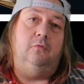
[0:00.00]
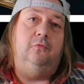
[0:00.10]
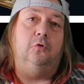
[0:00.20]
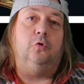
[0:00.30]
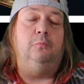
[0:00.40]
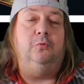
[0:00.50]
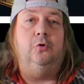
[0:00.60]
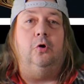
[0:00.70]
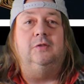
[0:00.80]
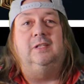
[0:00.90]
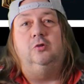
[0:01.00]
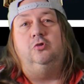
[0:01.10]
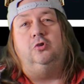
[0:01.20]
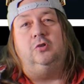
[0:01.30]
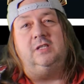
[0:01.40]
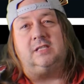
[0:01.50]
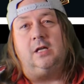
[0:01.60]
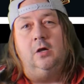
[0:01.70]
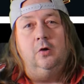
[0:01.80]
ou votre plus grand illusionniste